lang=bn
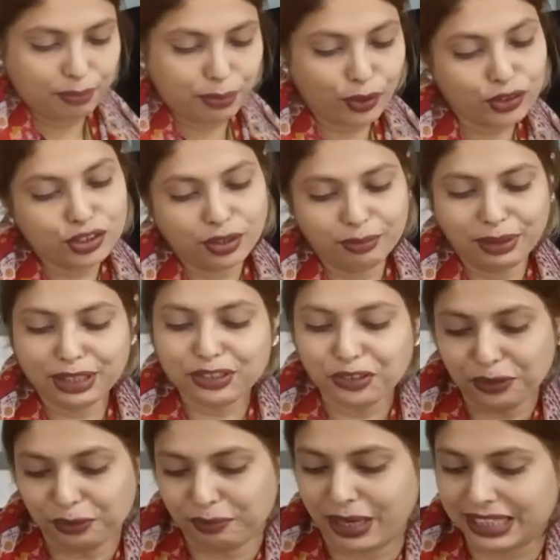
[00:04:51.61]
প্রথমে
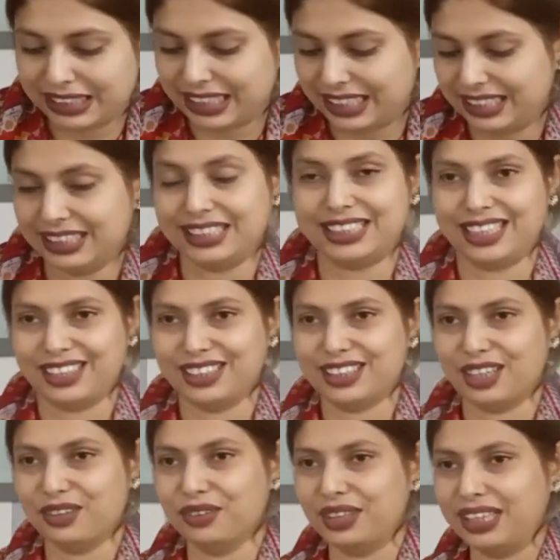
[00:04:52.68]
কোন ভাষার স্থান
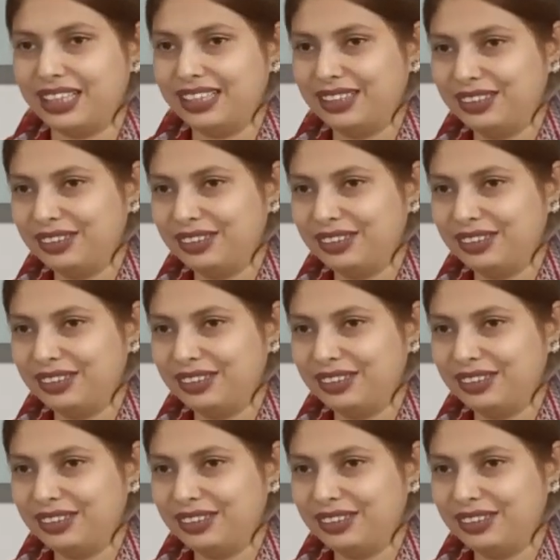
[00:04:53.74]
তাহলে